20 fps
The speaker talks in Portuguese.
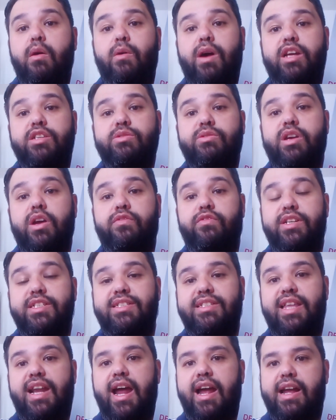eu acho que eu
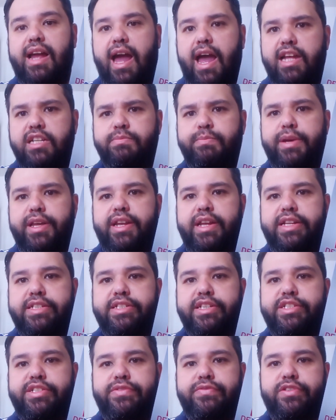vou estragar a
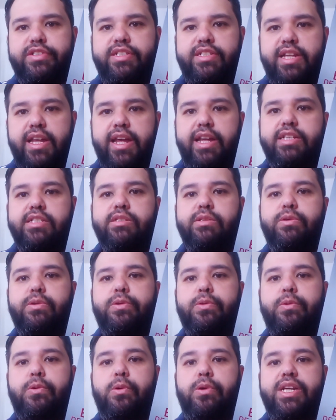experiência de vocês